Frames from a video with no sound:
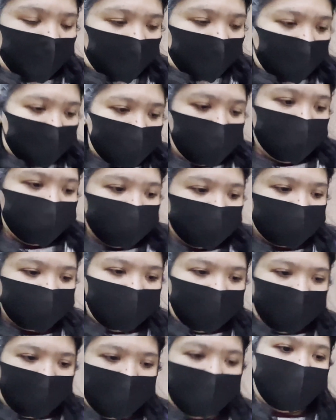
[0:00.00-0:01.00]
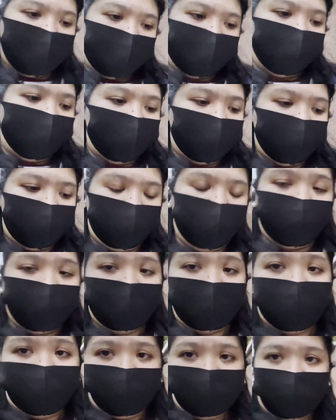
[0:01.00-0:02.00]
Kasi mag-steak lang kami. Yung
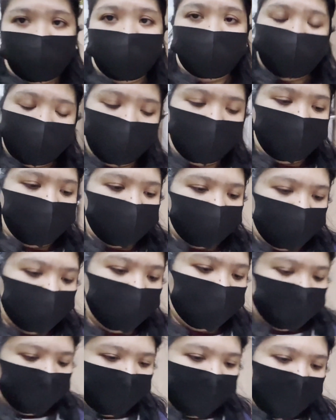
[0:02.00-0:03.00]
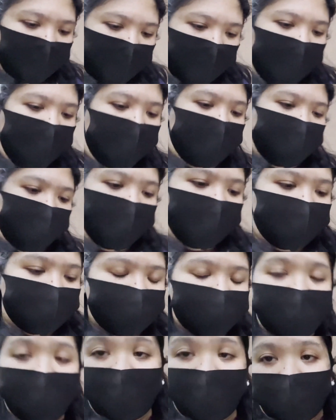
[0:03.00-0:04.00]
manipis na steak. And
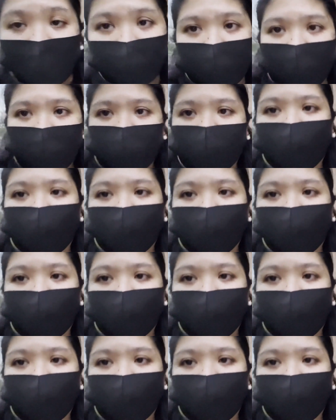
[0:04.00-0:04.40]
salad.